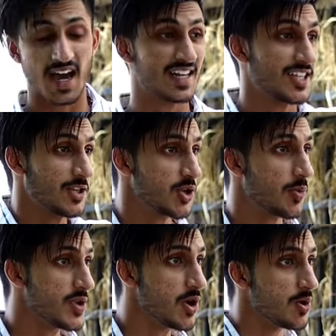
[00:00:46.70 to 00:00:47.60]
अरे चल
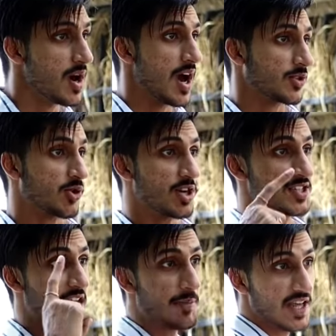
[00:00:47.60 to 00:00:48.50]
जो भी हो
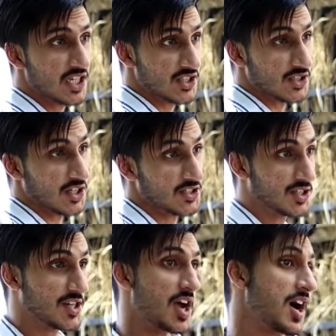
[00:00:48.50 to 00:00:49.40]
थोड़ी सी अपने अस्त्र
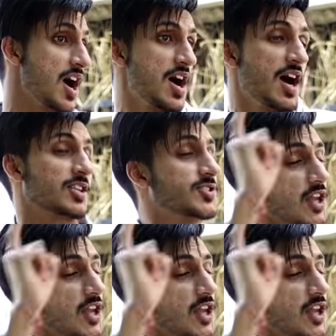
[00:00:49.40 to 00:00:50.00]
शस्त्र ठाका और